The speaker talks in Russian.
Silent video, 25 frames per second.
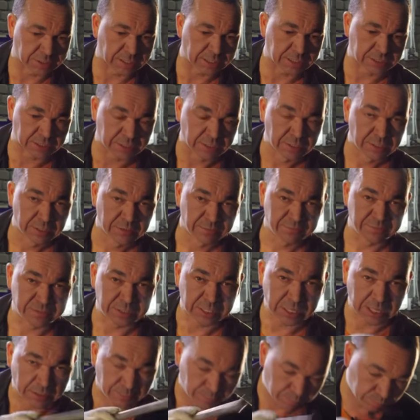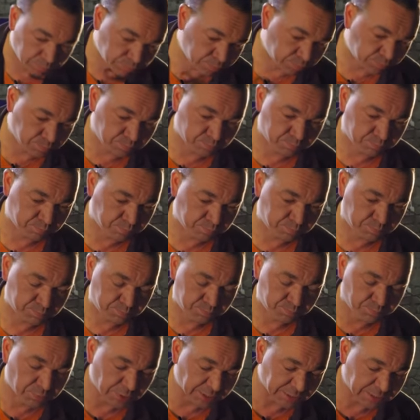также вся
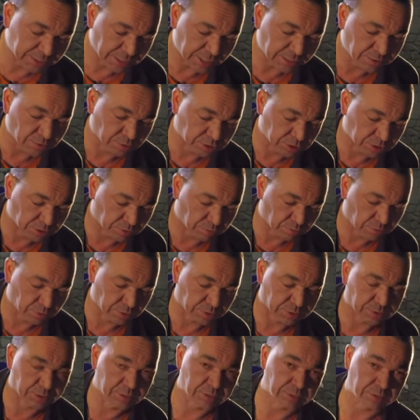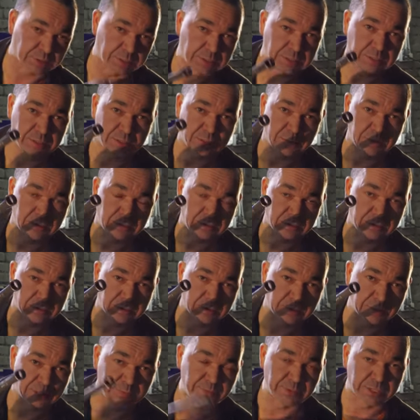передается от
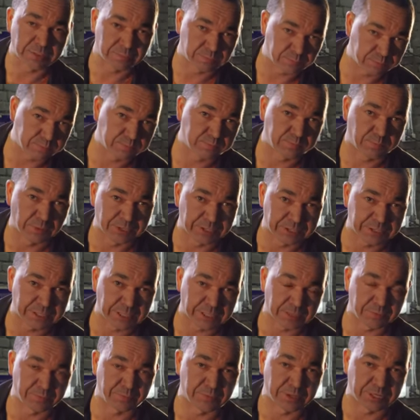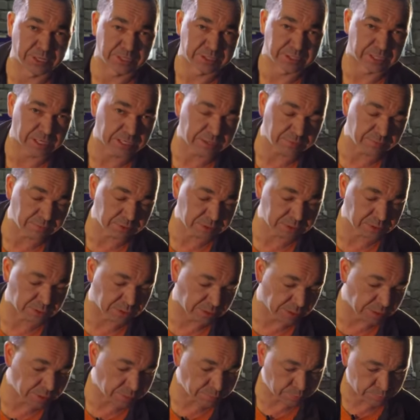ремень, по идее, перетягивается
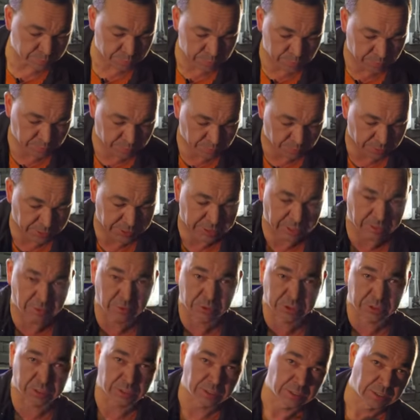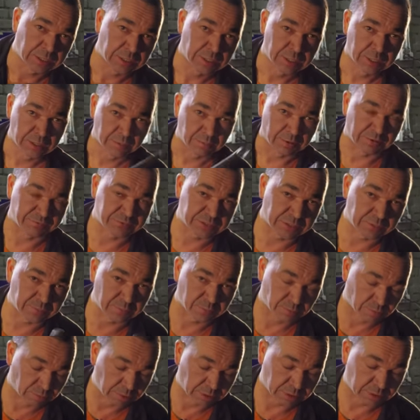и передается по
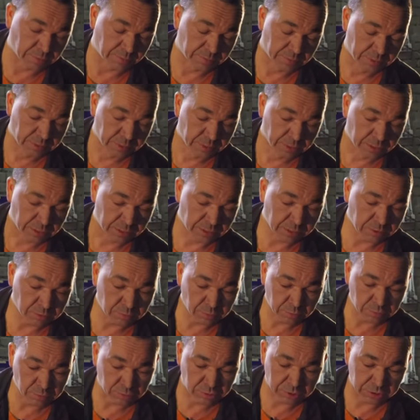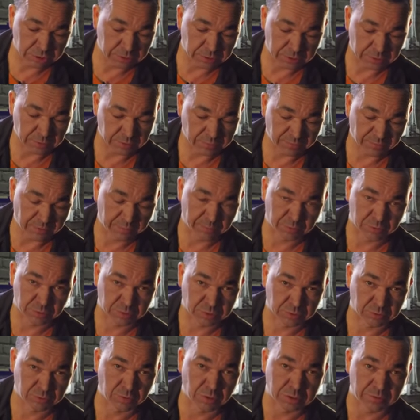всем роликам. И тут уже
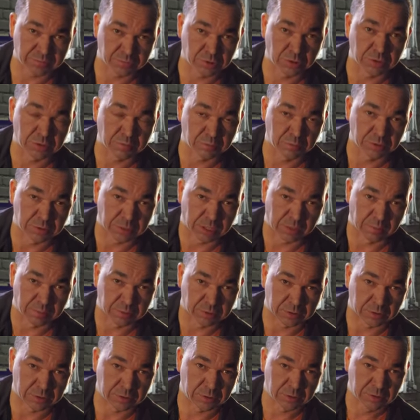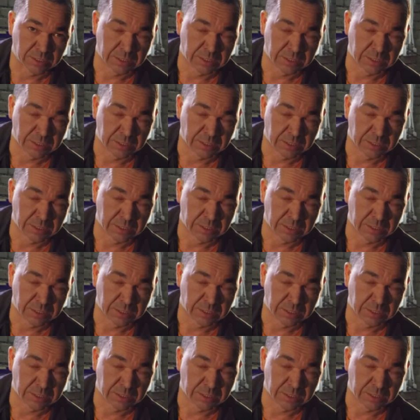вопрос, сколько все это будет работать.